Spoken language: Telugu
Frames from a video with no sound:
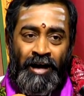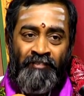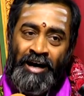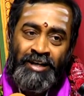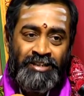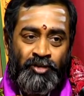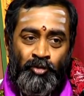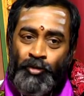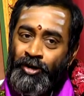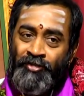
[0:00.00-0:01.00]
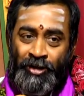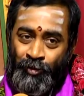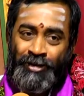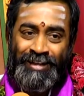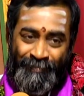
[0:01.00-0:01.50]
ఆ వారసత్వం కూడా
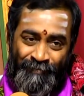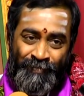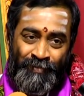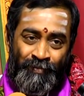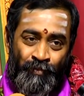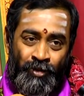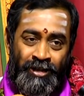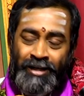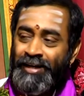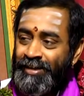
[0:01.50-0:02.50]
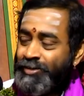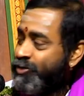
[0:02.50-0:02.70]
ఉన్నది ముఖ్యంగా